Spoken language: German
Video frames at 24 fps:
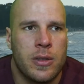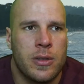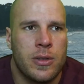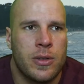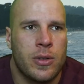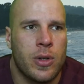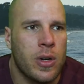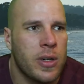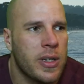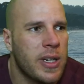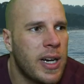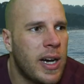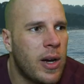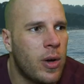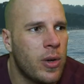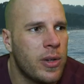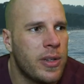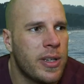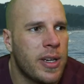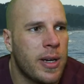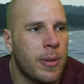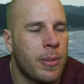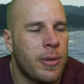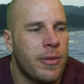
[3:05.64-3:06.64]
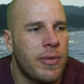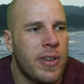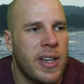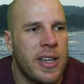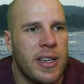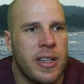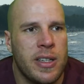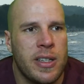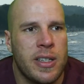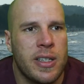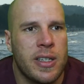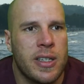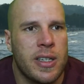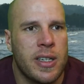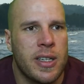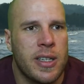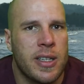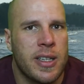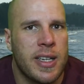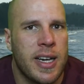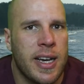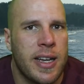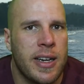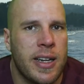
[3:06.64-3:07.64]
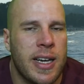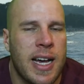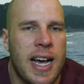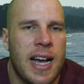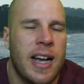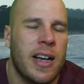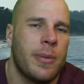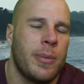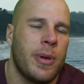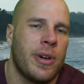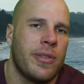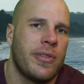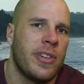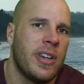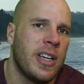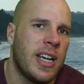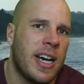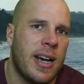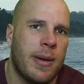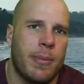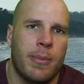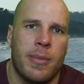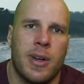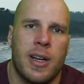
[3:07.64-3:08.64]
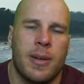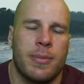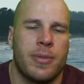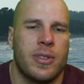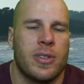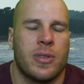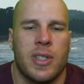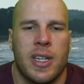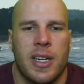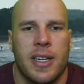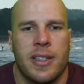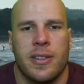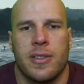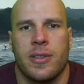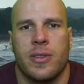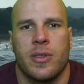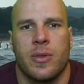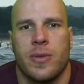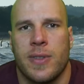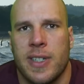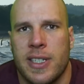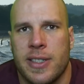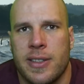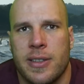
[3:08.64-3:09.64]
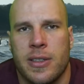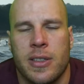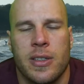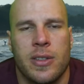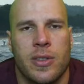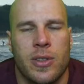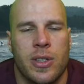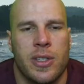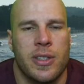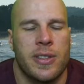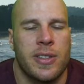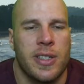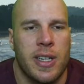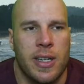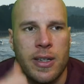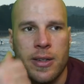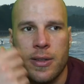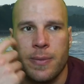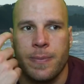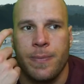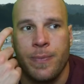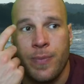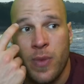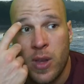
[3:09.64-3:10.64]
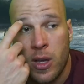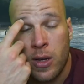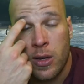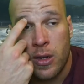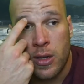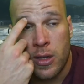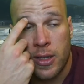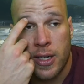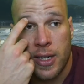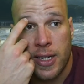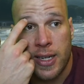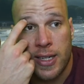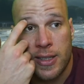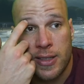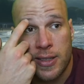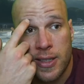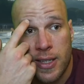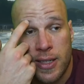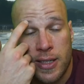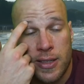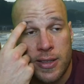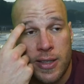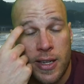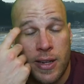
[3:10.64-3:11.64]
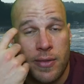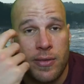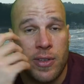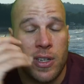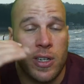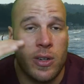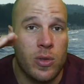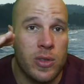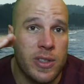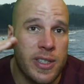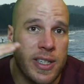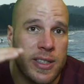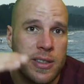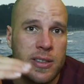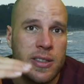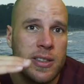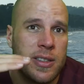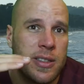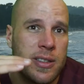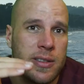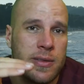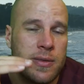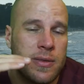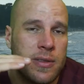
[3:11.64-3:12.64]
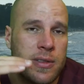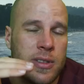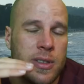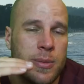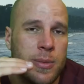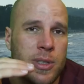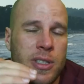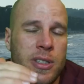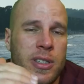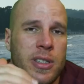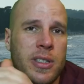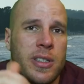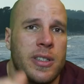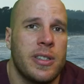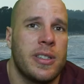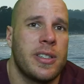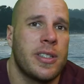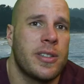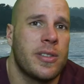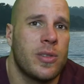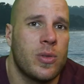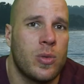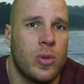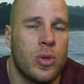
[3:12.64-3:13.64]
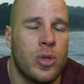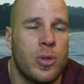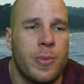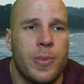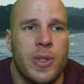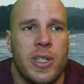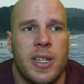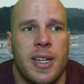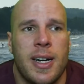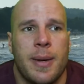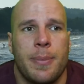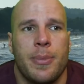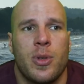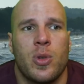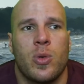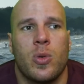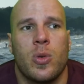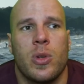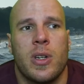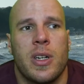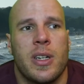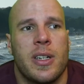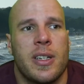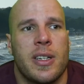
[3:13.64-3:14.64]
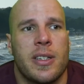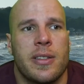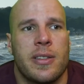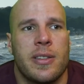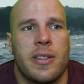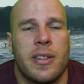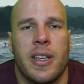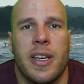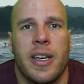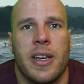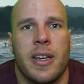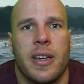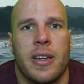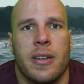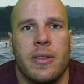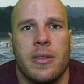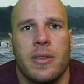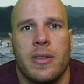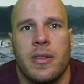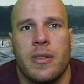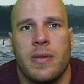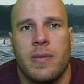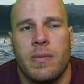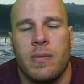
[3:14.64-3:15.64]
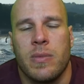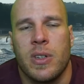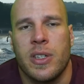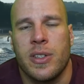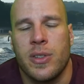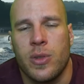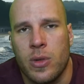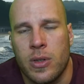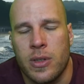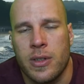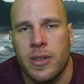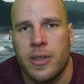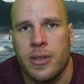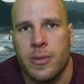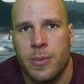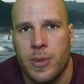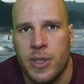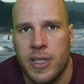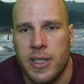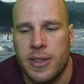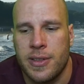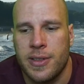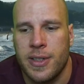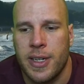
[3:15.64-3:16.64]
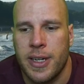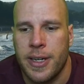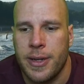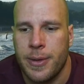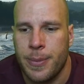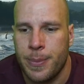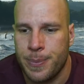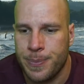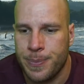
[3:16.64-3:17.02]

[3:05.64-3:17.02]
trockene Haut habt, wenn ihr keine Haare mehr auf den Armen habt oder also sowas, ne, solche Sachen dann kann es sein, dass ihr entweder einen grundsätzlich ziemlich niedrigen Testosteronspiegel habt oder dass der gesunken ist mit der Zeit.